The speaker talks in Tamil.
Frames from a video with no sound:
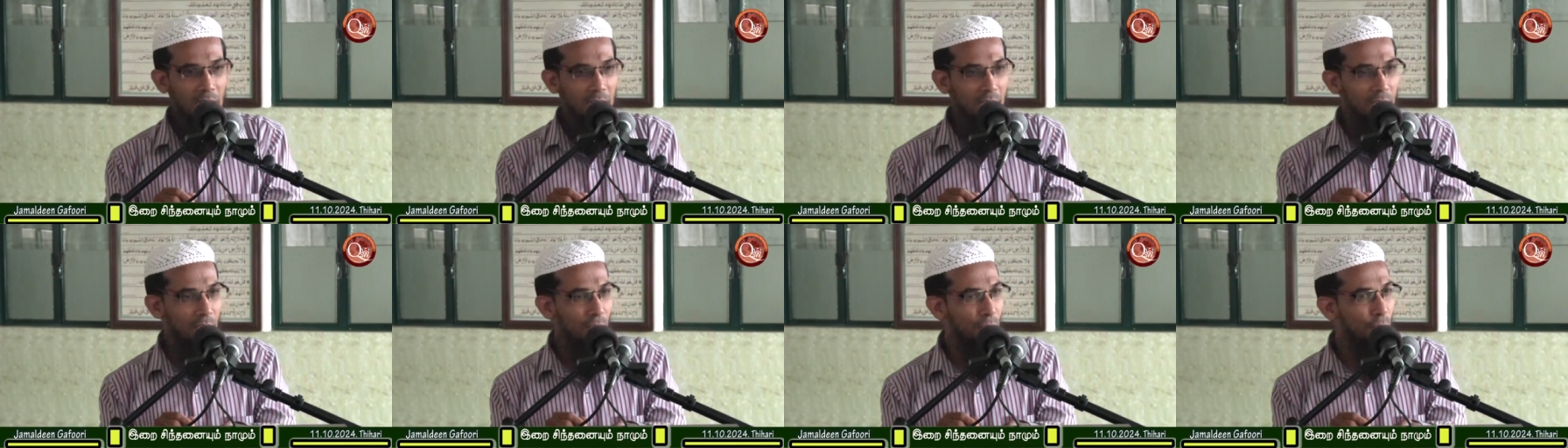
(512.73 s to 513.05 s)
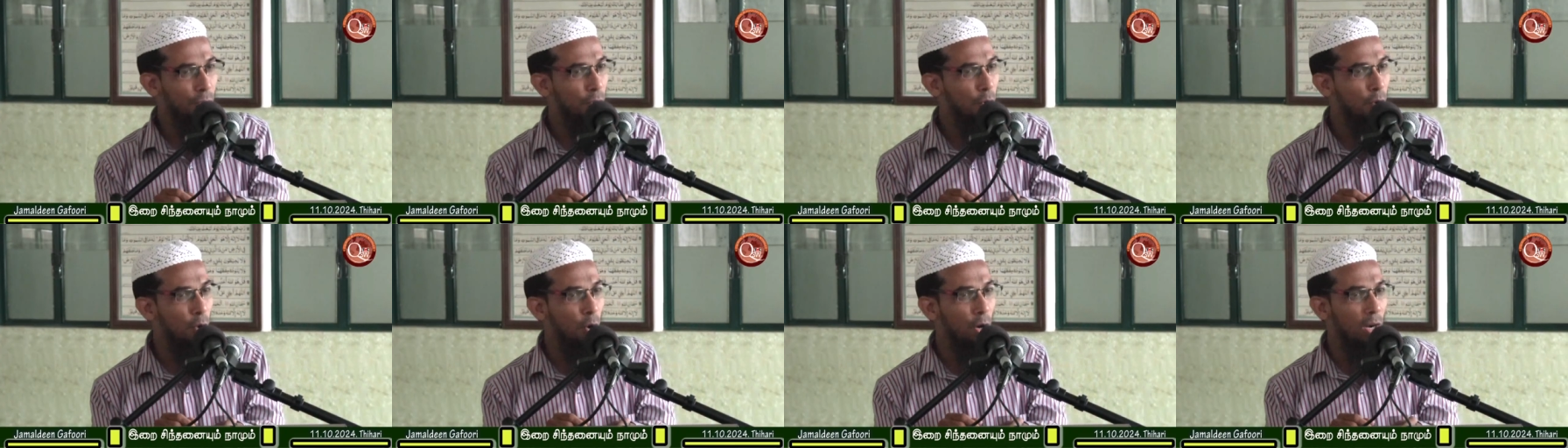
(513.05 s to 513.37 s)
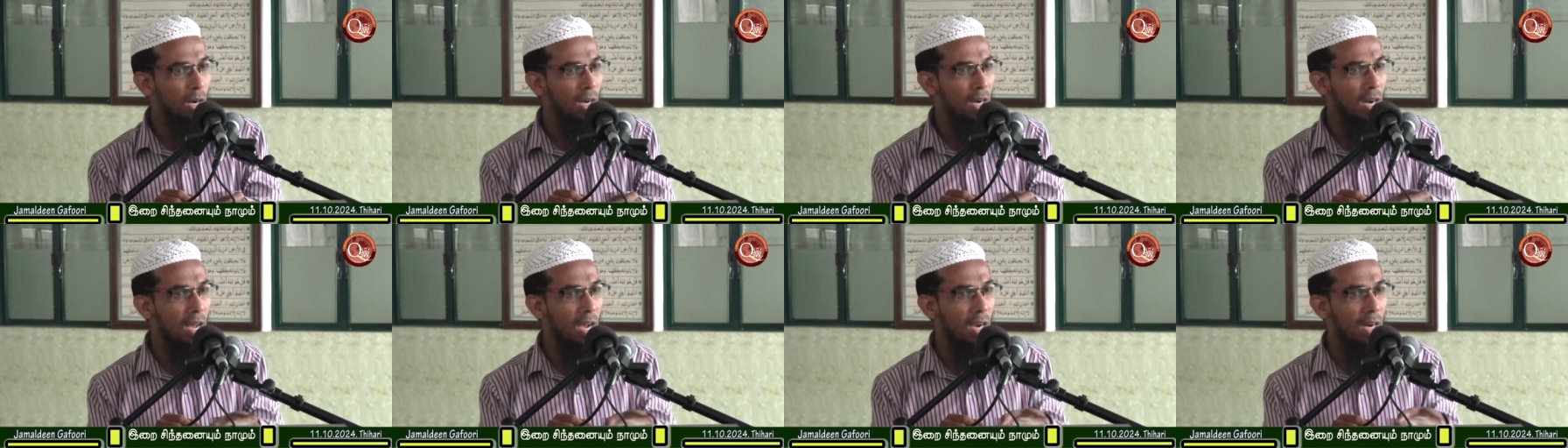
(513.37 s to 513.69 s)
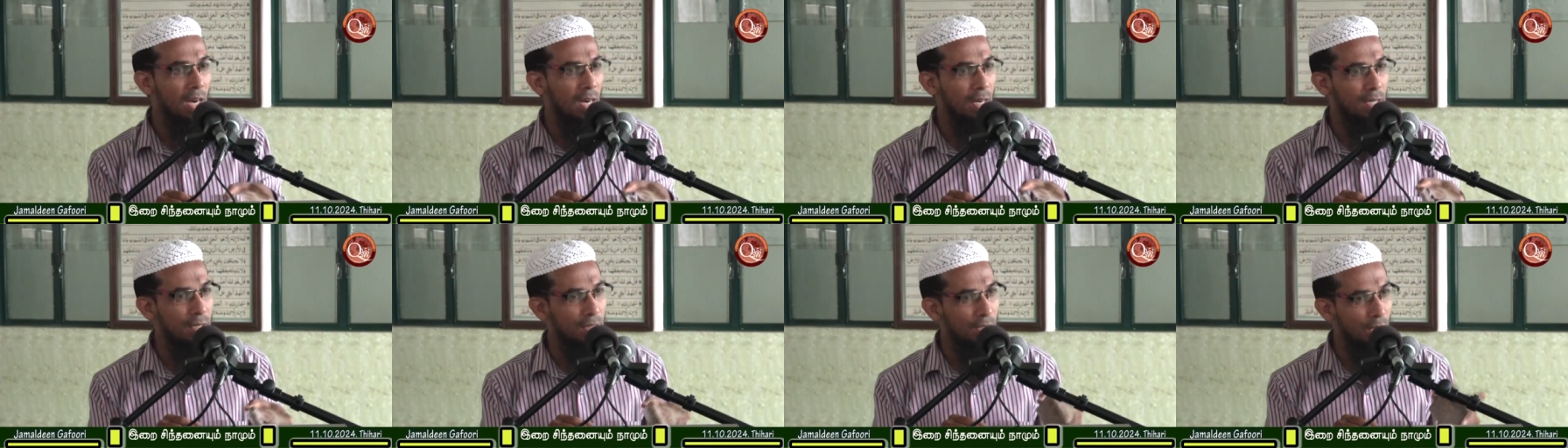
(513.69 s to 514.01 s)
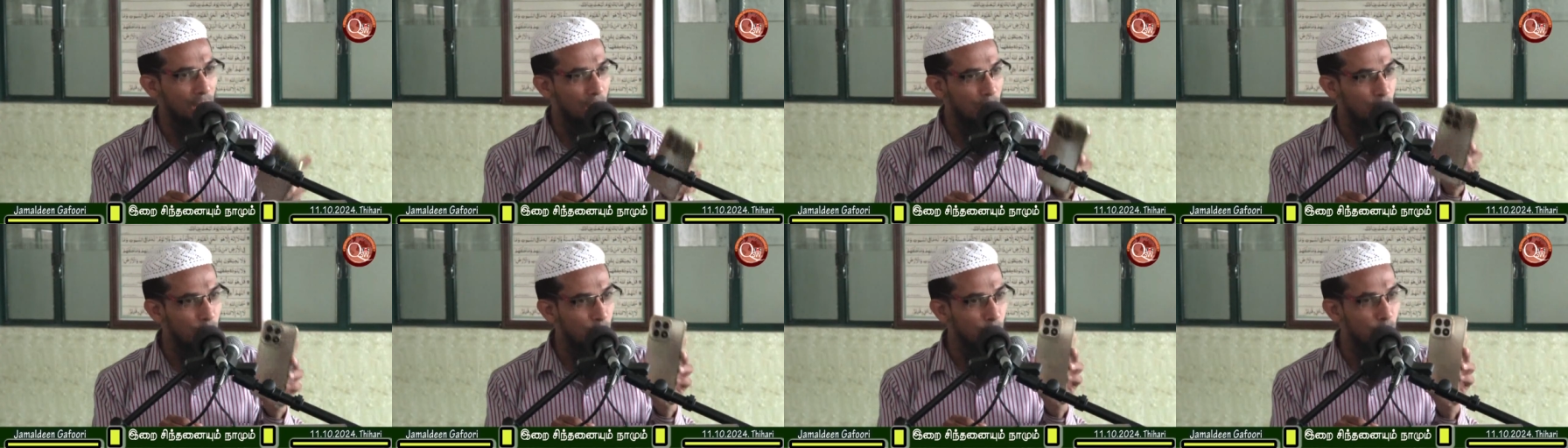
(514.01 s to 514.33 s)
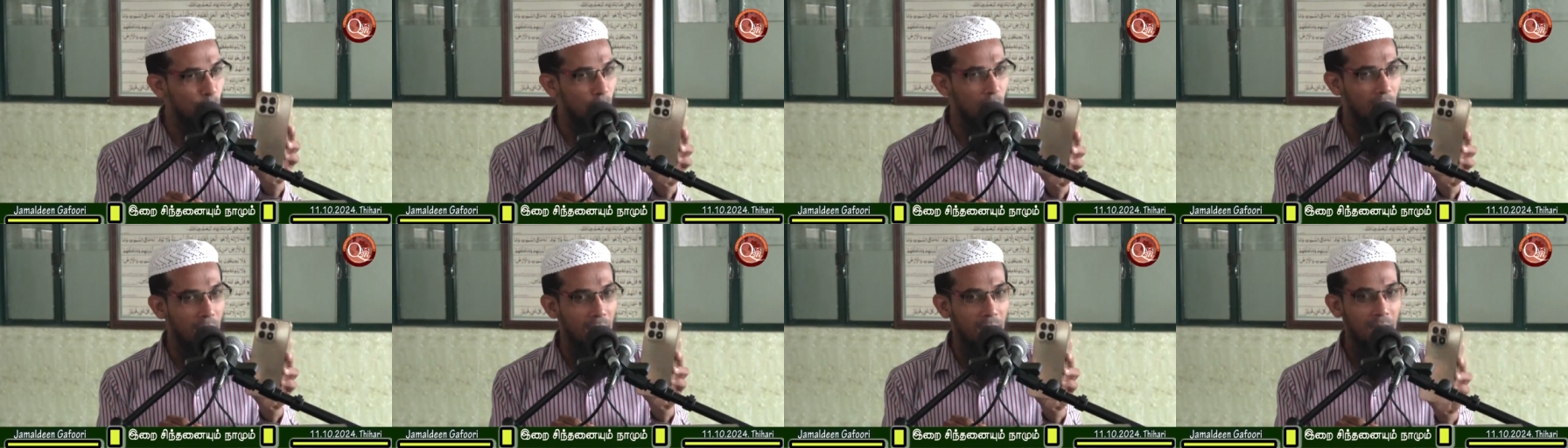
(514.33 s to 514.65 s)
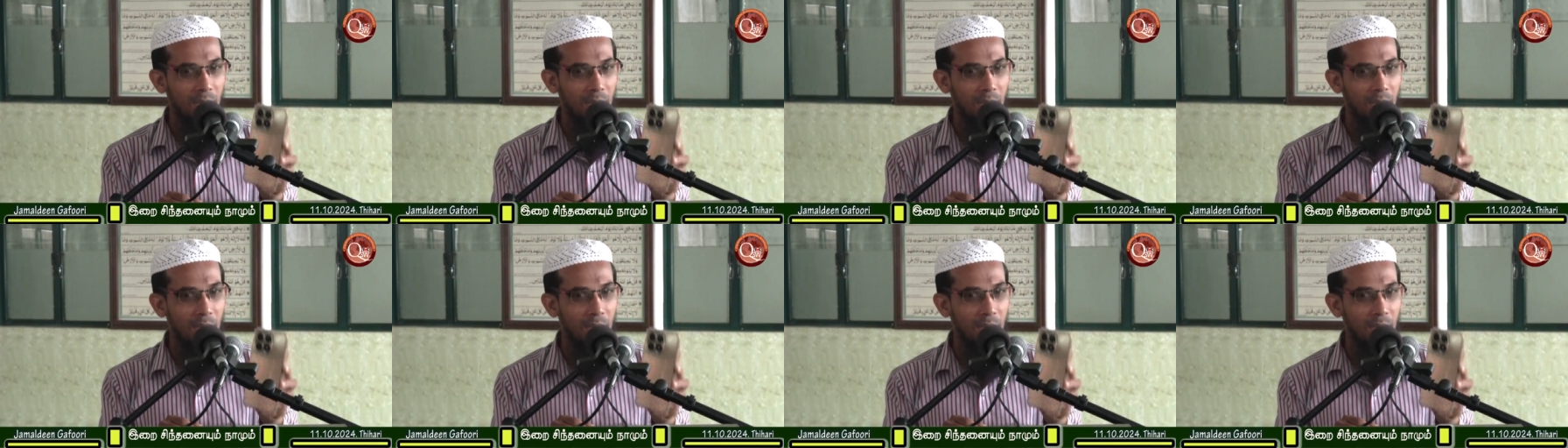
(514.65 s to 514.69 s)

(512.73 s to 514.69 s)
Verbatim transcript: இந்த ஃபோனை நாங்கள் எடுத்தால் கூட